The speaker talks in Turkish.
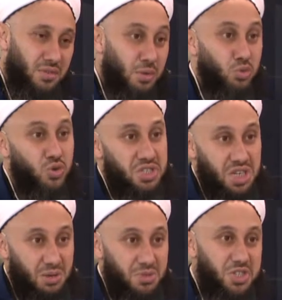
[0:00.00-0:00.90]
Ve bunun
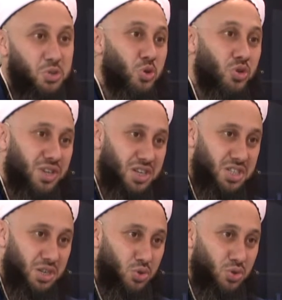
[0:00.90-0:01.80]
ceremesini de onlar
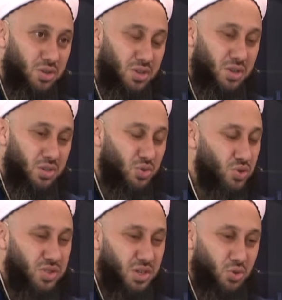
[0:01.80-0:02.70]
çekiyor. O
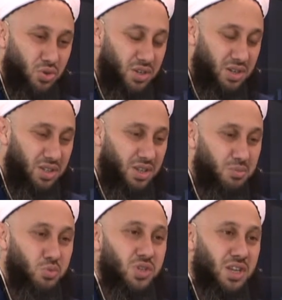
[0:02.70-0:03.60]
yüzden onlara da
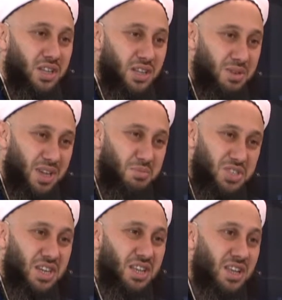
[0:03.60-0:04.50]
bu şekilde yani bir
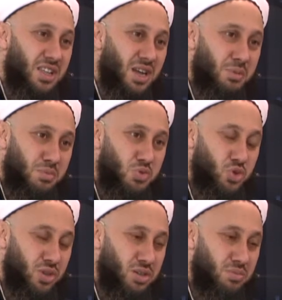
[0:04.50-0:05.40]
şekilde hitap
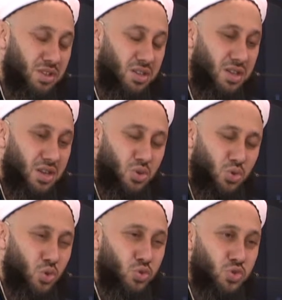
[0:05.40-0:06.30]
etmiş olalım ki
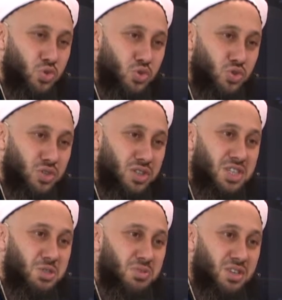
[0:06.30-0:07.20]
ne olursa olsun
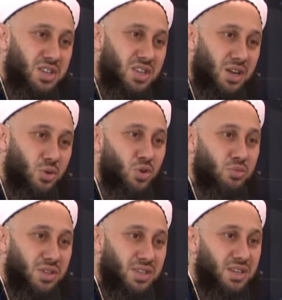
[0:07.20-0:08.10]
resmi nikah
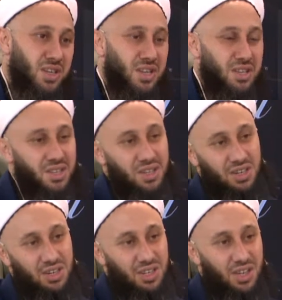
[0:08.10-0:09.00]
olmadan
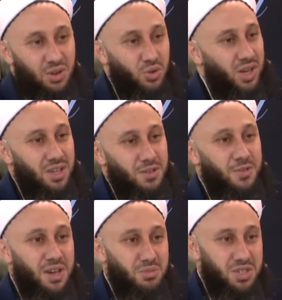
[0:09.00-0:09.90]
dini nikaha ona
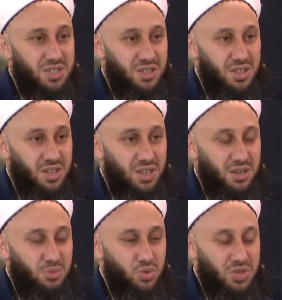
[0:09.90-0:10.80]
verilmesin.
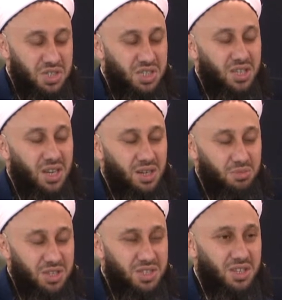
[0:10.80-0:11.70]
Evet. Bunun ciddi
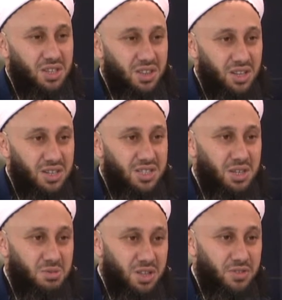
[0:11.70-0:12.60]
anlamda sıkıntılara
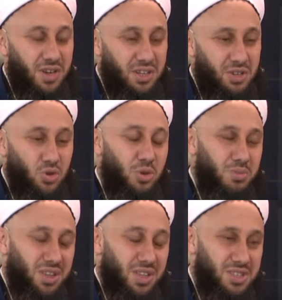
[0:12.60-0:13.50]
sebebiyet verdiğini
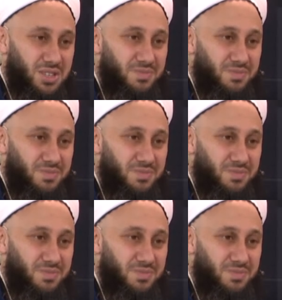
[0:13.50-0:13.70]
görmekteyiz.